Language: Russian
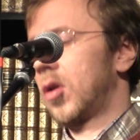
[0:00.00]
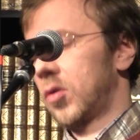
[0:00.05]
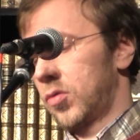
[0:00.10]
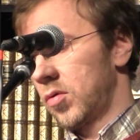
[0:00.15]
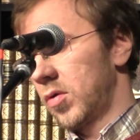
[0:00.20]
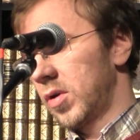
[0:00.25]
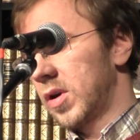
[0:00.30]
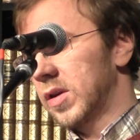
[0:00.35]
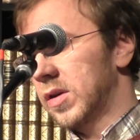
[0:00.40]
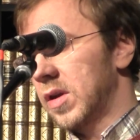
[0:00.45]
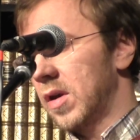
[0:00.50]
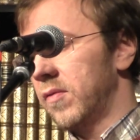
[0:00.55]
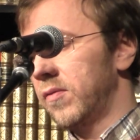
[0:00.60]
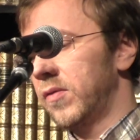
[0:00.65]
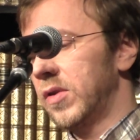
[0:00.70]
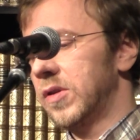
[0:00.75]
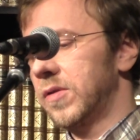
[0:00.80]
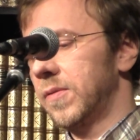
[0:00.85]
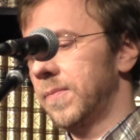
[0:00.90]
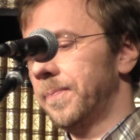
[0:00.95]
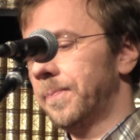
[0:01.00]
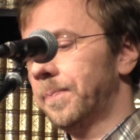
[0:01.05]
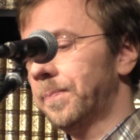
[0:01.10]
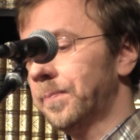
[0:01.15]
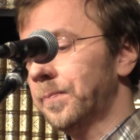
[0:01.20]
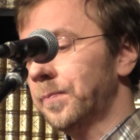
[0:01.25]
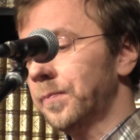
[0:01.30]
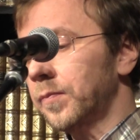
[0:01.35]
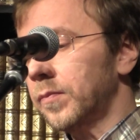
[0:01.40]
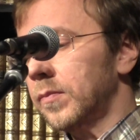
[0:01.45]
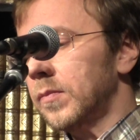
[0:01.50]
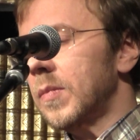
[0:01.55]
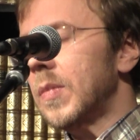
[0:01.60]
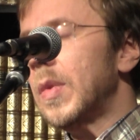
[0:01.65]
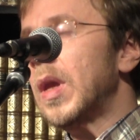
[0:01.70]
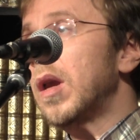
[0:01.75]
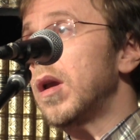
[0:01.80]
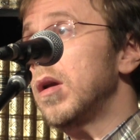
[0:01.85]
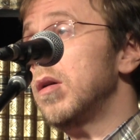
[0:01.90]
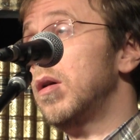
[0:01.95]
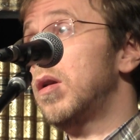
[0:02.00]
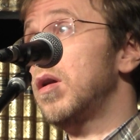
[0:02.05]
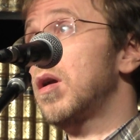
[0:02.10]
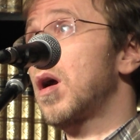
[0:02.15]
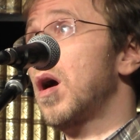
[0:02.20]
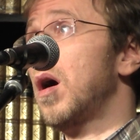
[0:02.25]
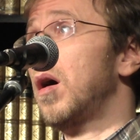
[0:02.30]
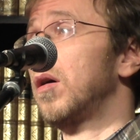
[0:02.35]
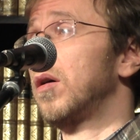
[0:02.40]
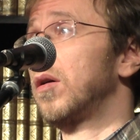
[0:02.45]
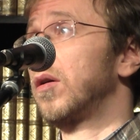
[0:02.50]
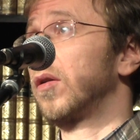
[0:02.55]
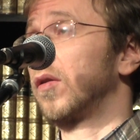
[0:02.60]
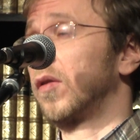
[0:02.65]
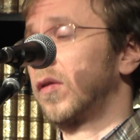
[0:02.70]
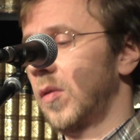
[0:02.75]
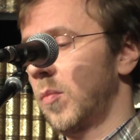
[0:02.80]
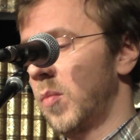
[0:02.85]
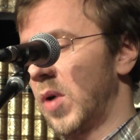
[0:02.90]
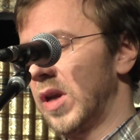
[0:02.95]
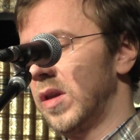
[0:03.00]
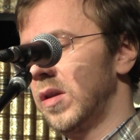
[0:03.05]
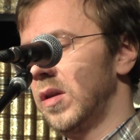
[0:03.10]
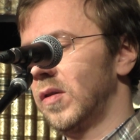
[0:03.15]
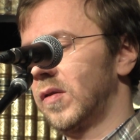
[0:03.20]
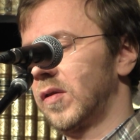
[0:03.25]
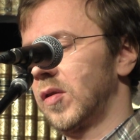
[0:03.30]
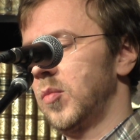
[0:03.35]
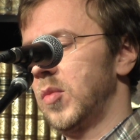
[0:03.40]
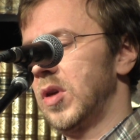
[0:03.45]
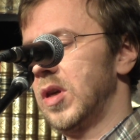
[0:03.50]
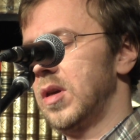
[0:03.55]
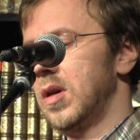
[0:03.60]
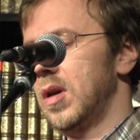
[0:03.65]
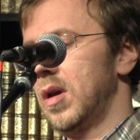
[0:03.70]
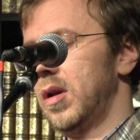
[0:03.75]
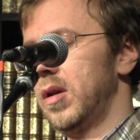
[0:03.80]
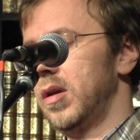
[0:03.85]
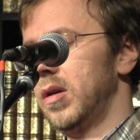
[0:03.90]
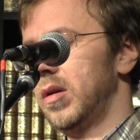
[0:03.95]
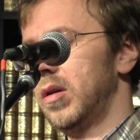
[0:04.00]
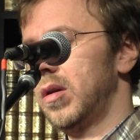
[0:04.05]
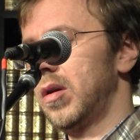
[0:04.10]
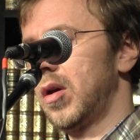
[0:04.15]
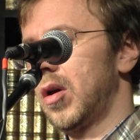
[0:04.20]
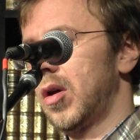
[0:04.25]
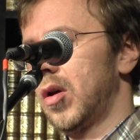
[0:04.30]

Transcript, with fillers: Только там ведь река за бойницами елей,